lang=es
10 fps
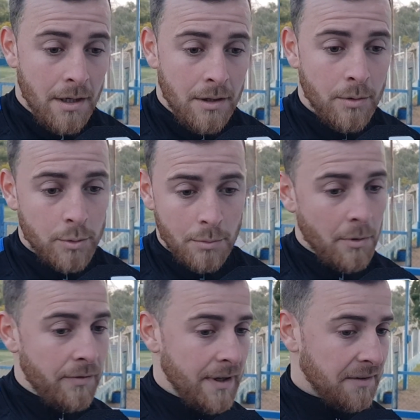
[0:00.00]
no
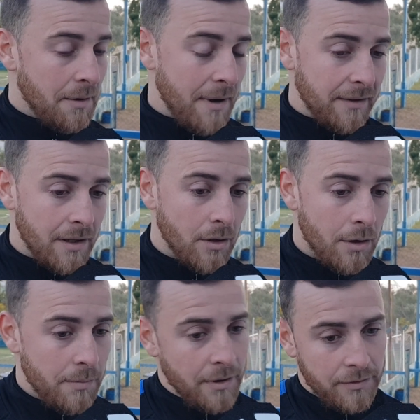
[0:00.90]
tuvimos eficacia para hacer el
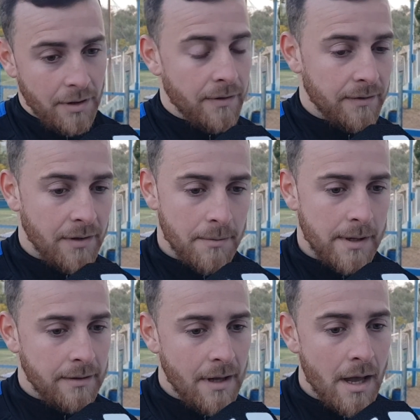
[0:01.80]
gol, pero sí
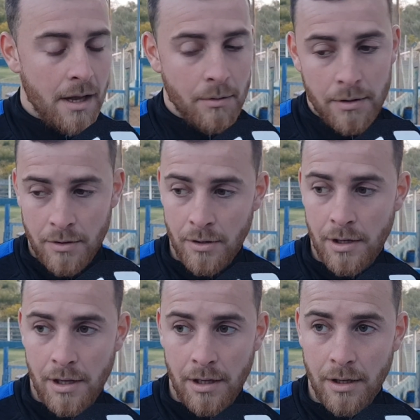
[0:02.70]
defensivamente. Y bueno,
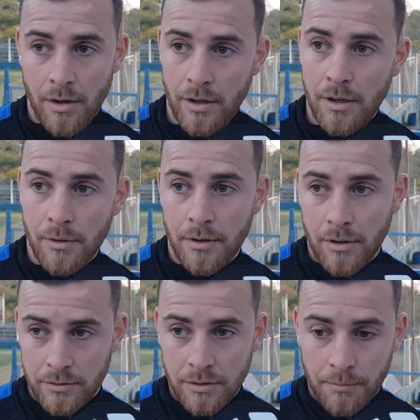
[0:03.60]
hoy, hoy bueno,
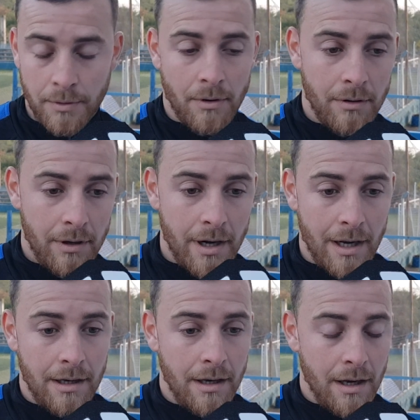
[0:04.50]
contento por volver
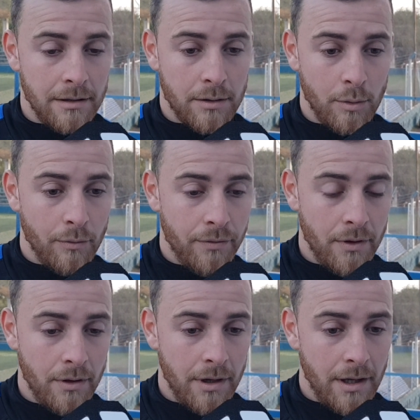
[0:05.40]
al,
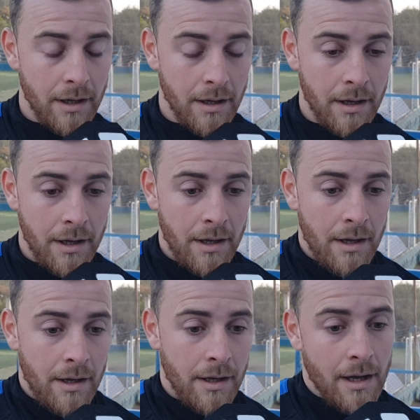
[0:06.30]
triunfo. Eh,
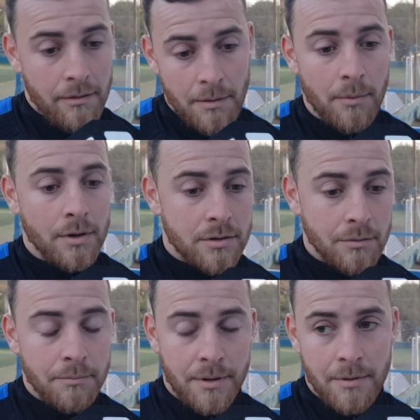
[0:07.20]
eh, habíamos hecho
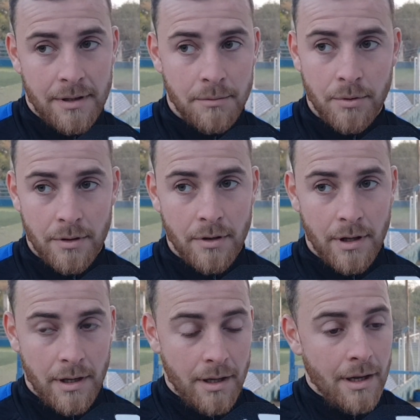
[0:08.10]
un primer tiempo, creo
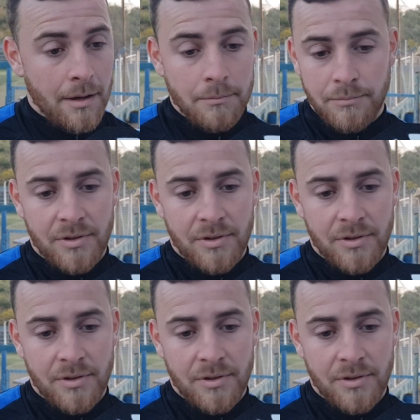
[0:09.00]
que ah,